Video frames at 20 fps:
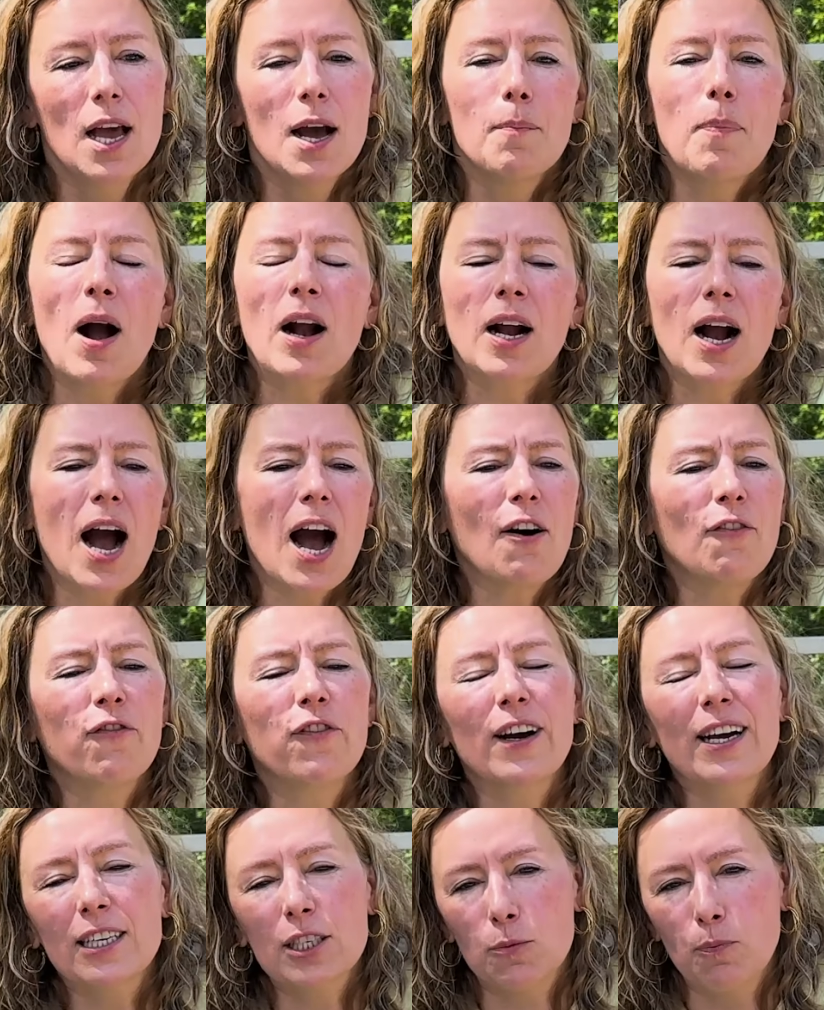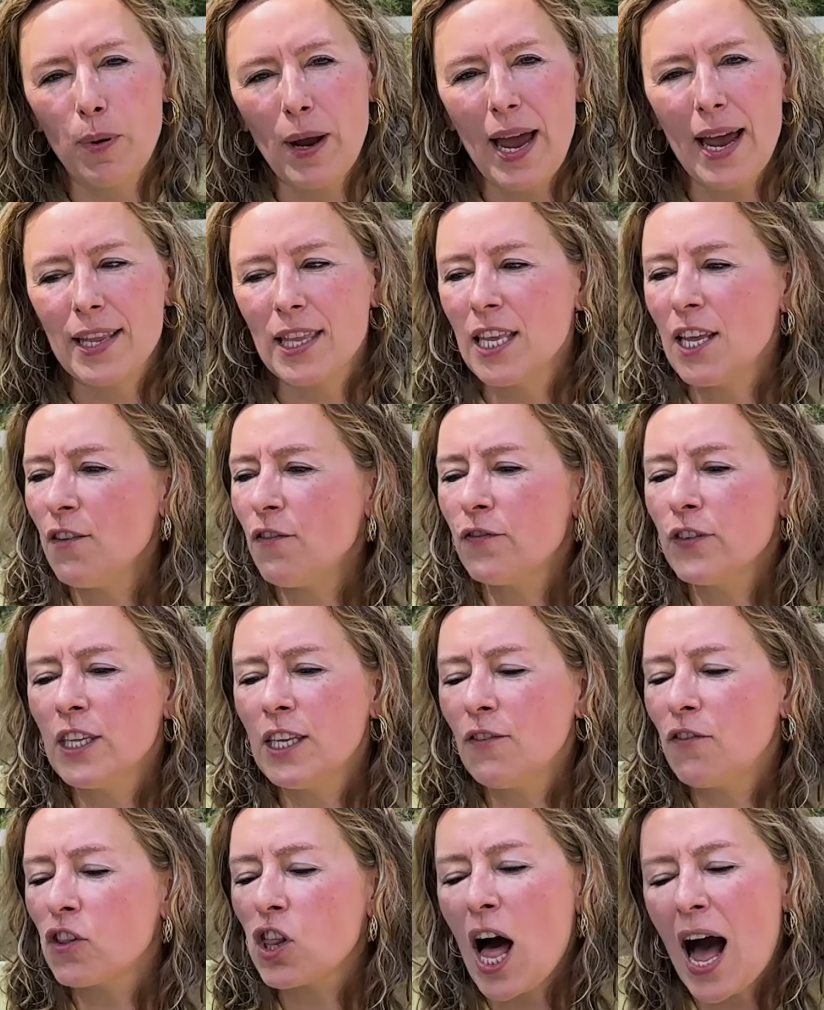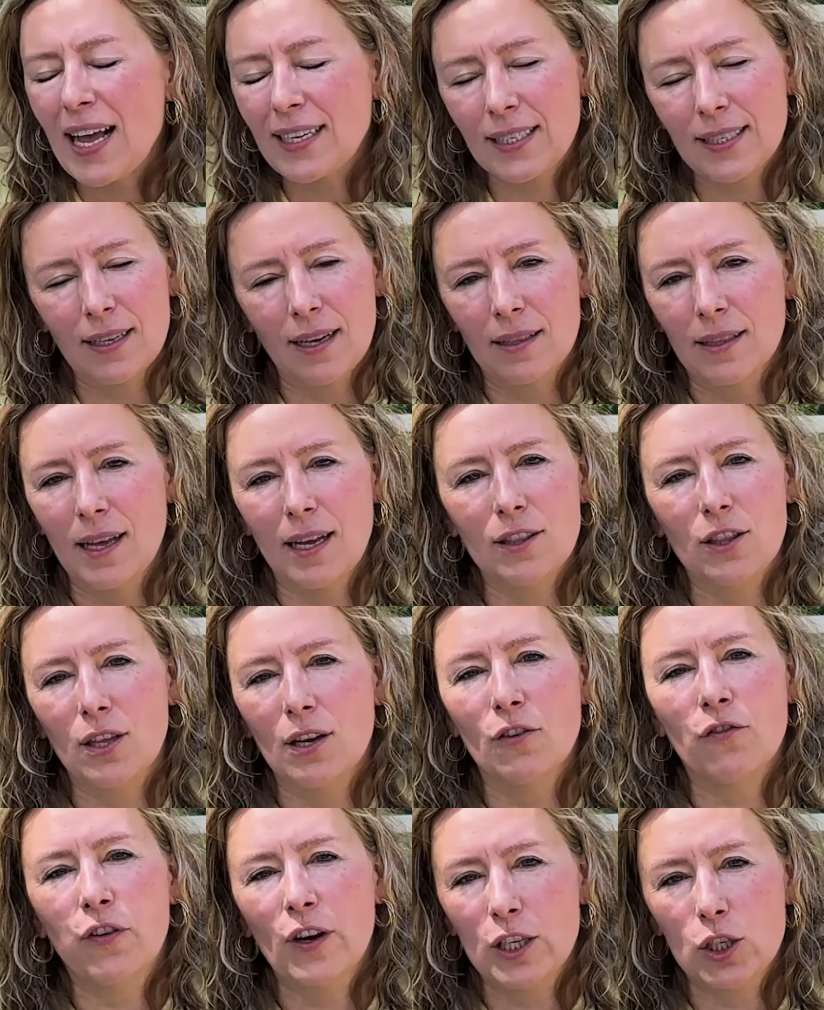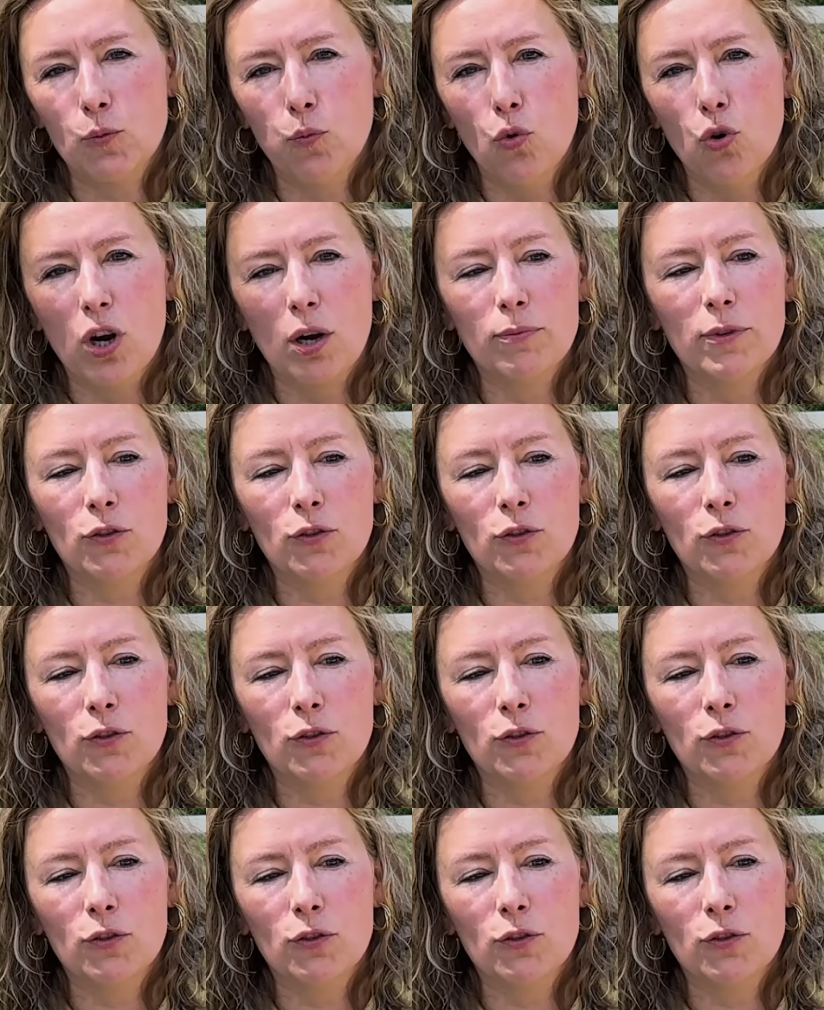Пока ФСБ не, не властно над Фейсбуком.